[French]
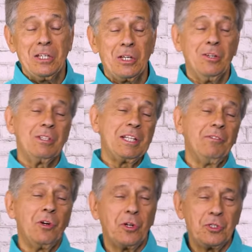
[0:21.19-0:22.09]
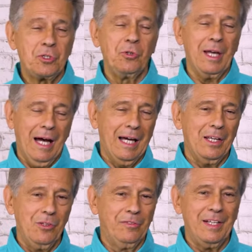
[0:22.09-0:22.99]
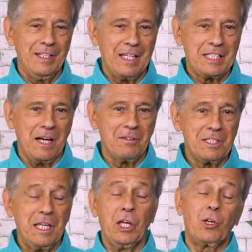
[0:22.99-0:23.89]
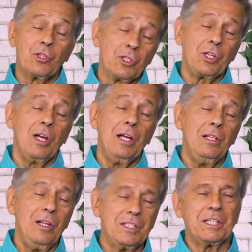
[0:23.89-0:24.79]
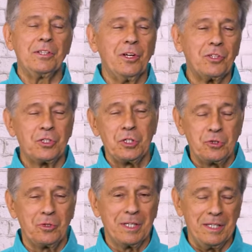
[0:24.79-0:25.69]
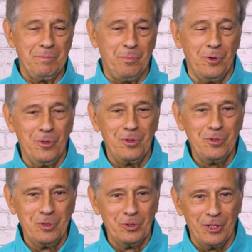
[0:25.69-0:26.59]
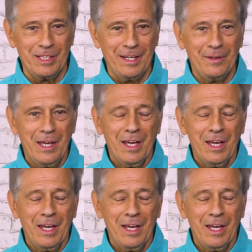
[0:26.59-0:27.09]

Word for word: que nous avons reçue à la nouvelle naissance et que seul le Seigneur Jésus-Christ peut nous donner.